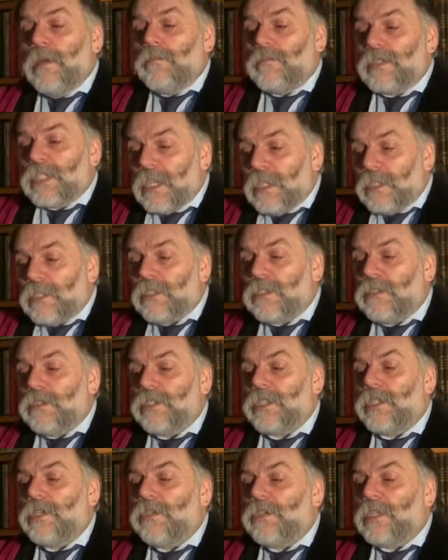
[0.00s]
przez to,
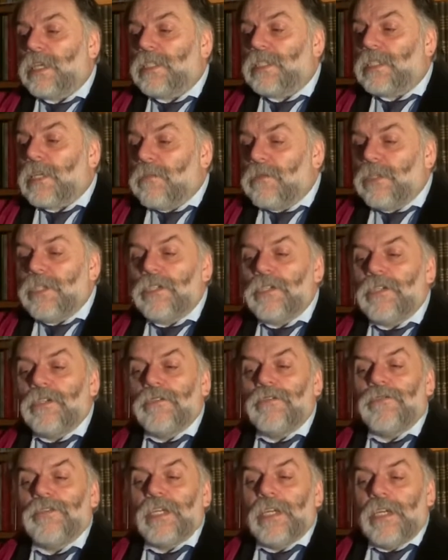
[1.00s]
że okazały się
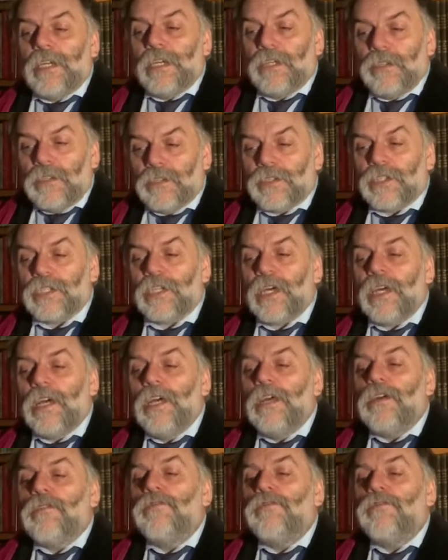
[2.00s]
o wiele gorsze,